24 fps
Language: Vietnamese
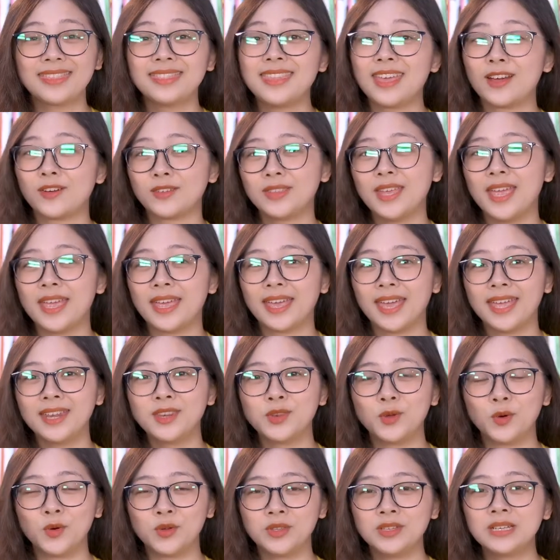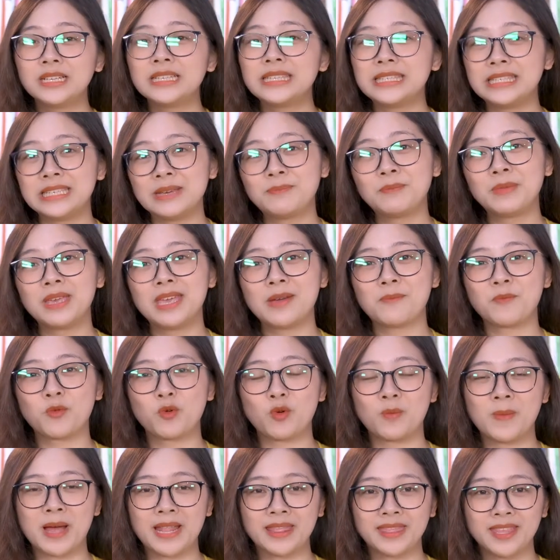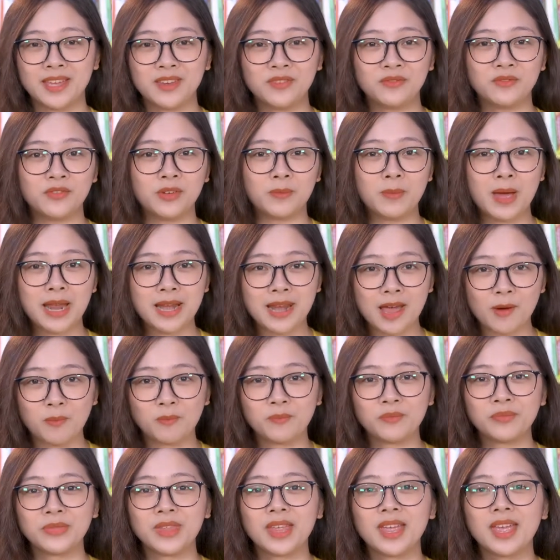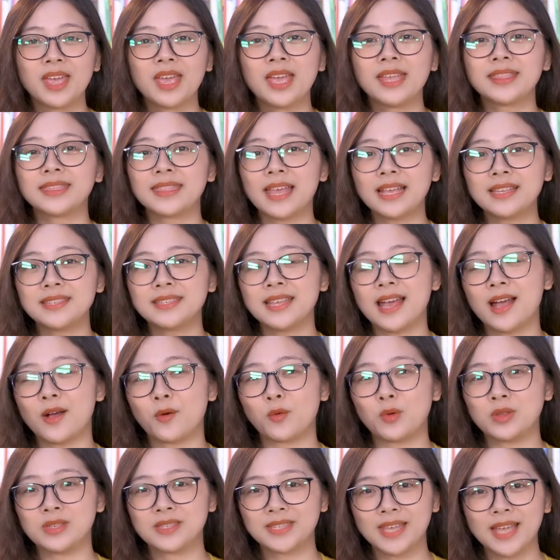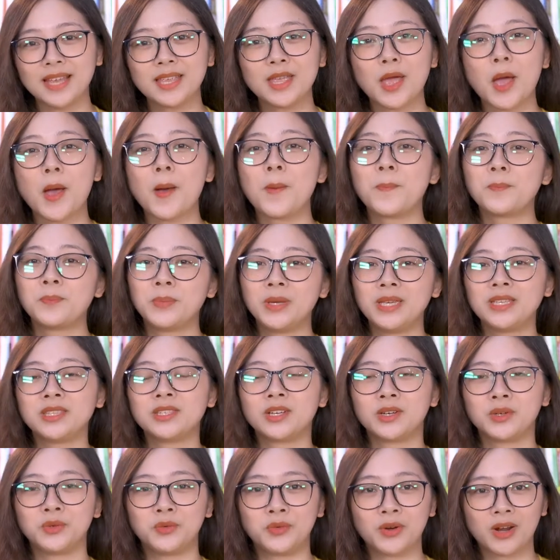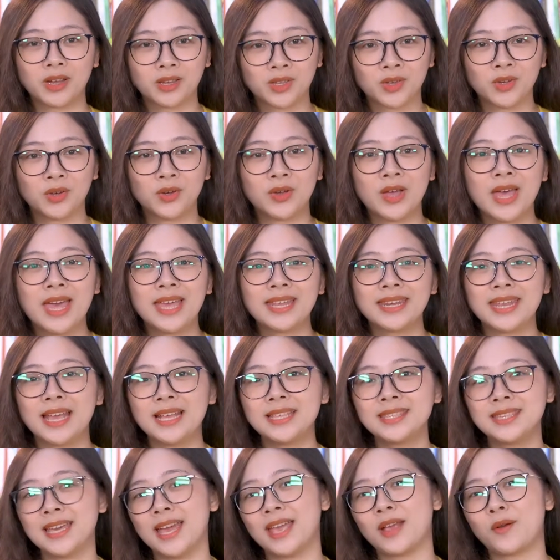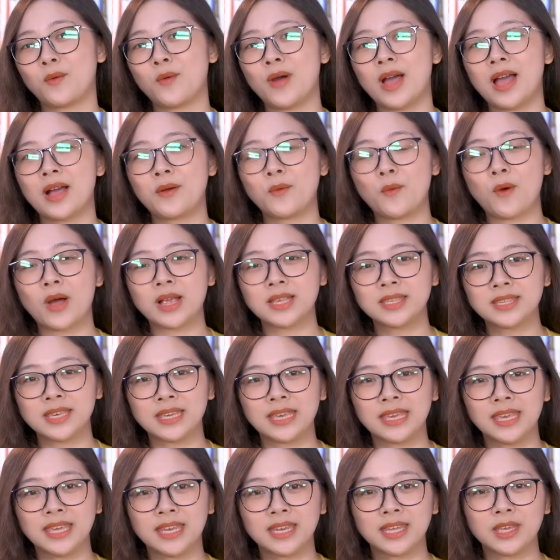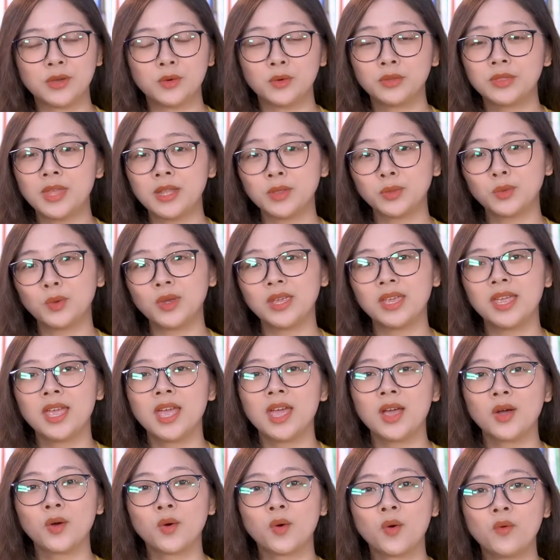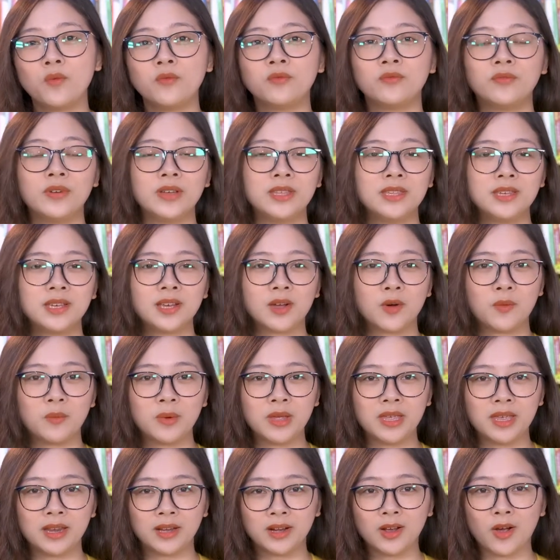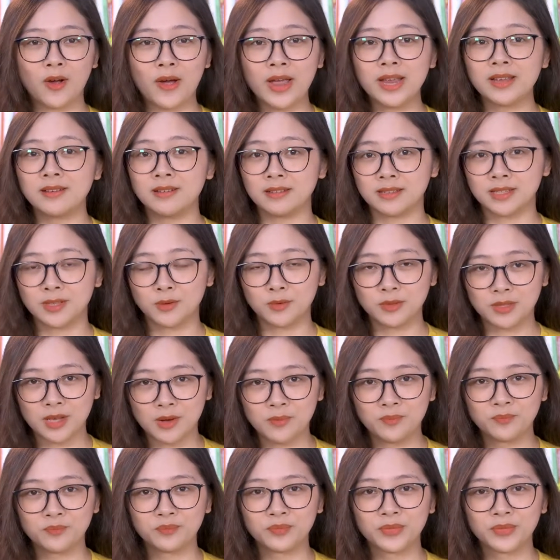Để có thể kết nối những chiêm nghiệm của bản thân với bạn đọc, tác giả cuốn sách Peter Drucker đã trải qua một quá trình nghiên cứu tận tụy cùng với những cống hiến có ảnh hưởng sâu rộng.